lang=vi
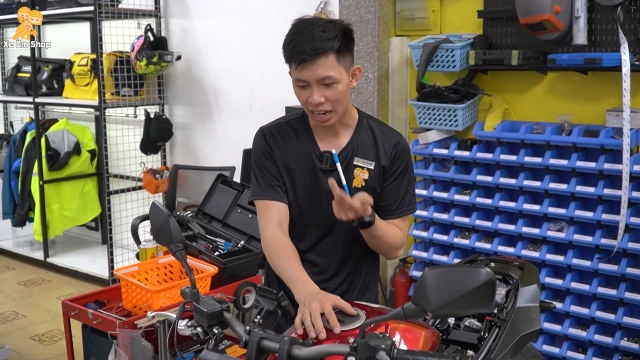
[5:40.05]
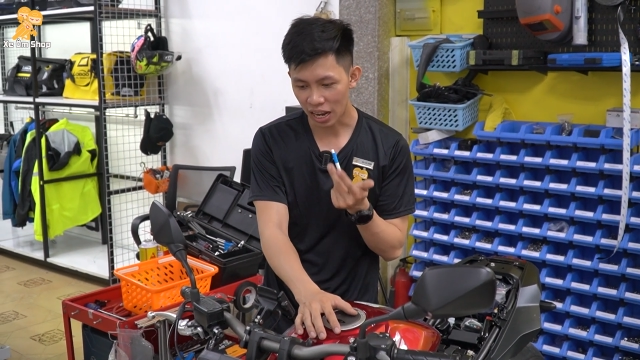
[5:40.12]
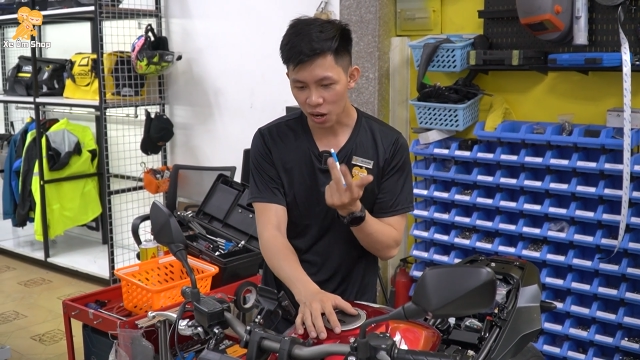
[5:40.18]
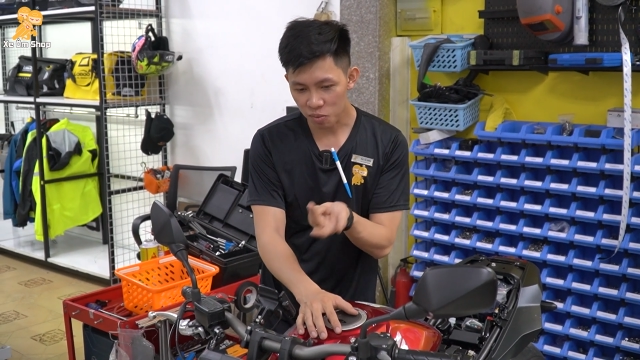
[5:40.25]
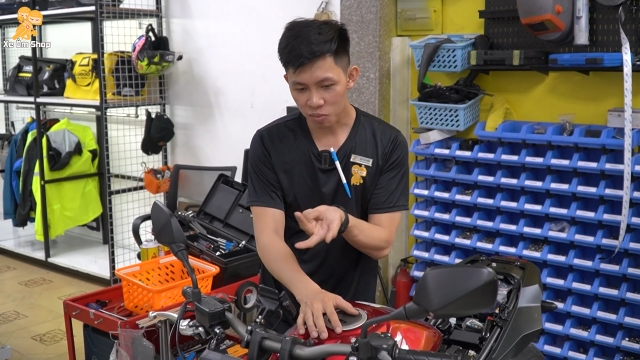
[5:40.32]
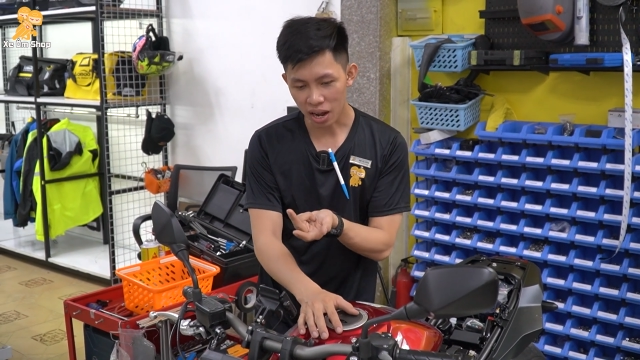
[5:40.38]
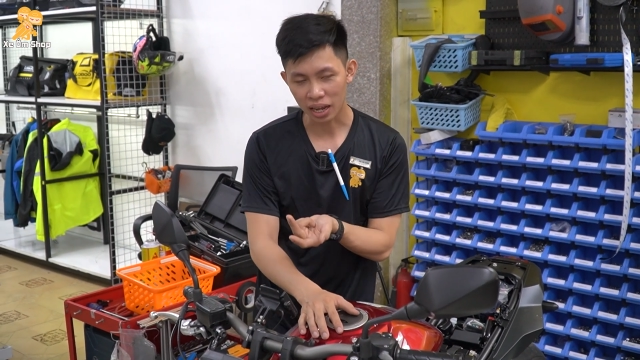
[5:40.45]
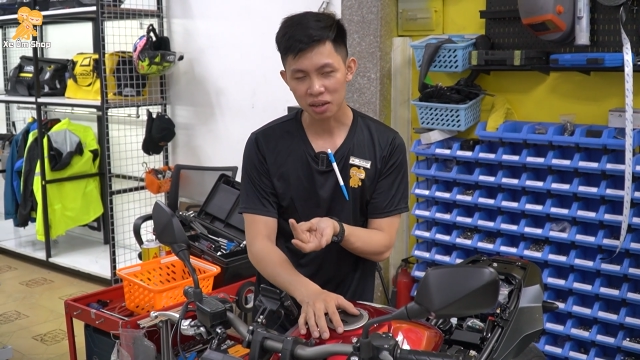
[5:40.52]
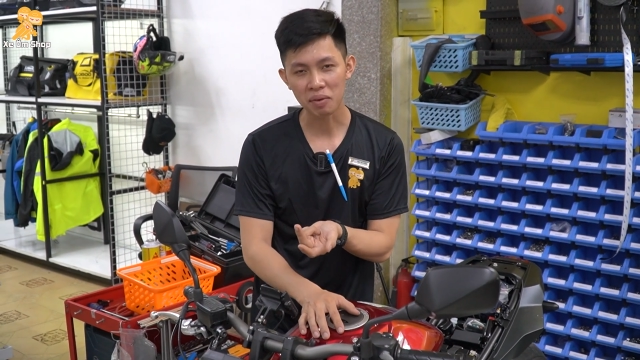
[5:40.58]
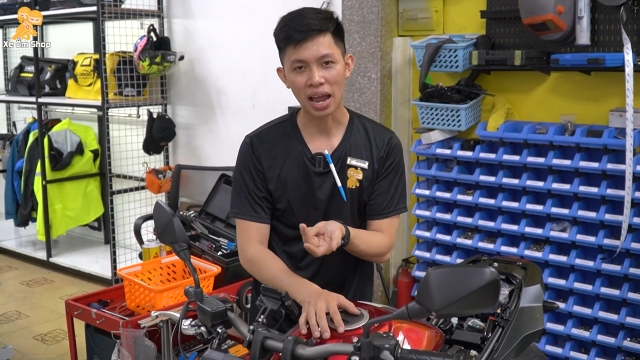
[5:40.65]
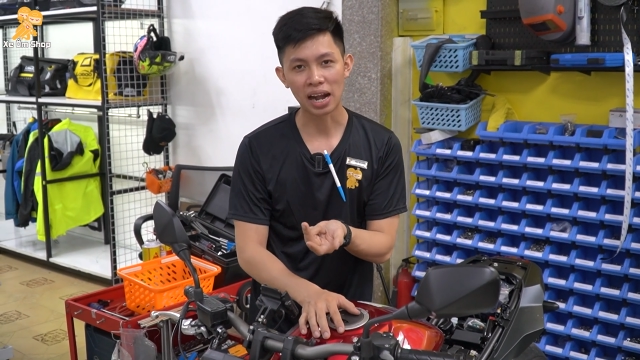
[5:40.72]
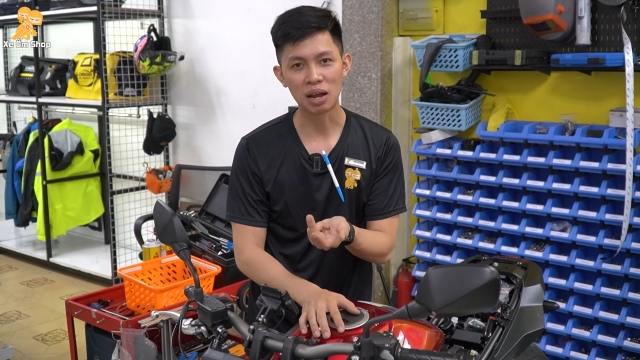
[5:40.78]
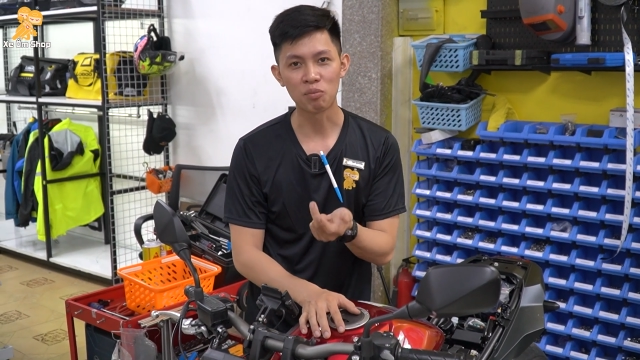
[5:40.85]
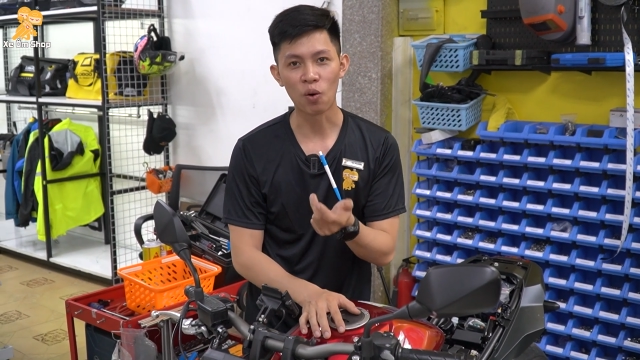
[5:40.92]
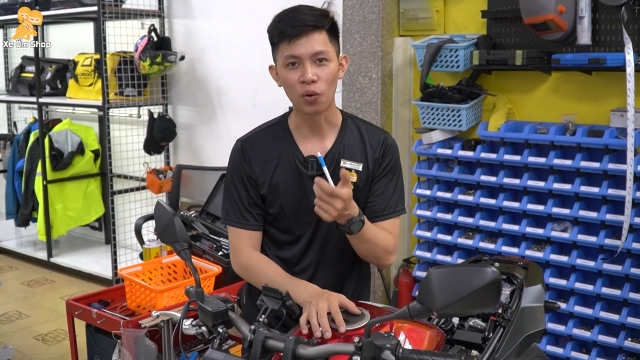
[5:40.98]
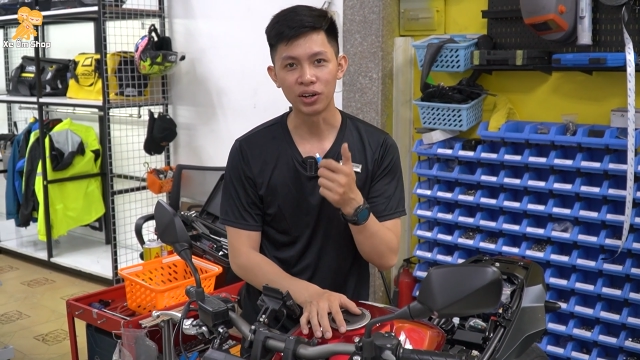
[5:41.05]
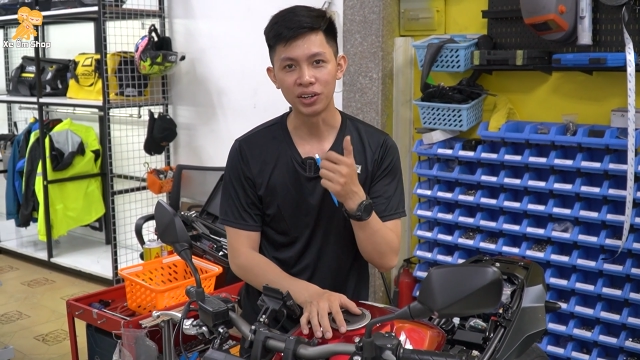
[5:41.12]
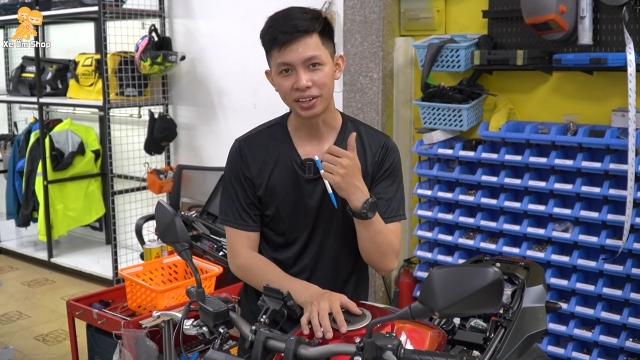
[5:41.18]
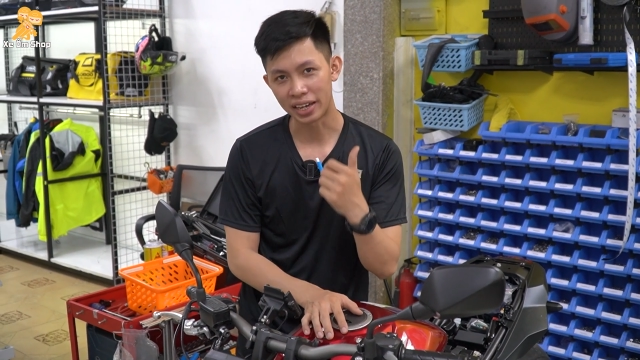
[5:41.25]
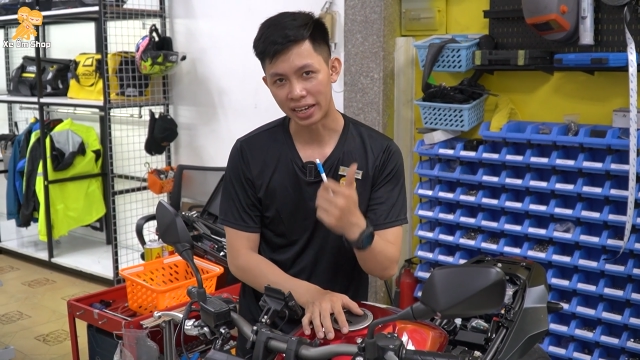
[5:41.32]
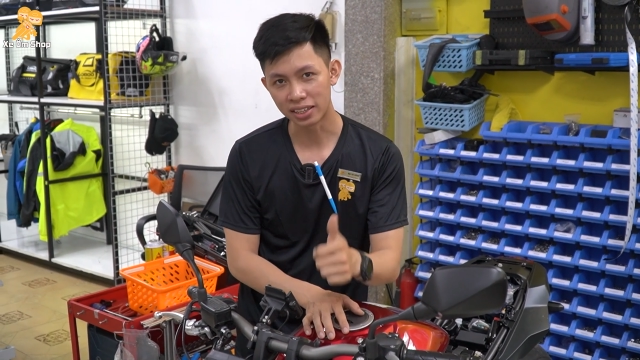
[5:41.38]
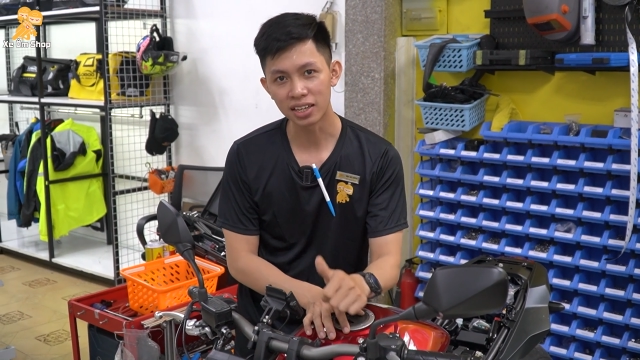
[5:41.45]
nếu mà các bạn là một
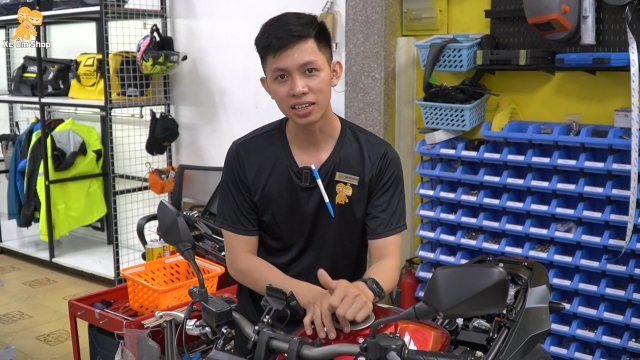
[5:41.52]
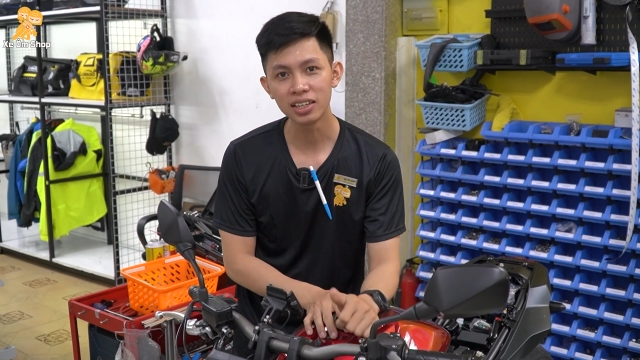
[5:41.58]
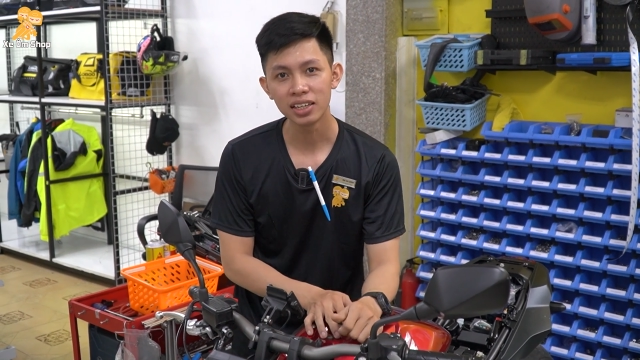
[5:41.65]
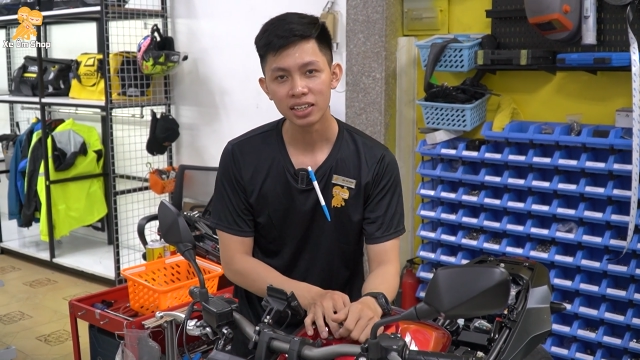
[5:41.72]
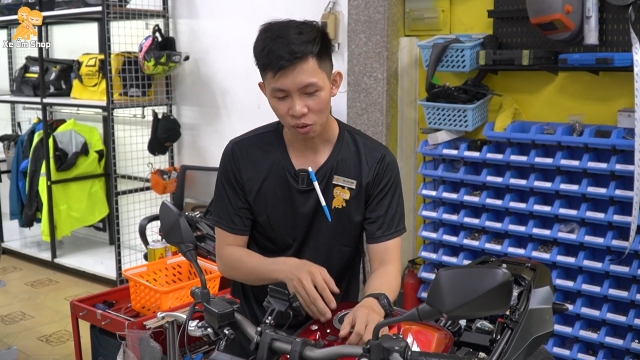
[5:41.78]
người kỹ tính,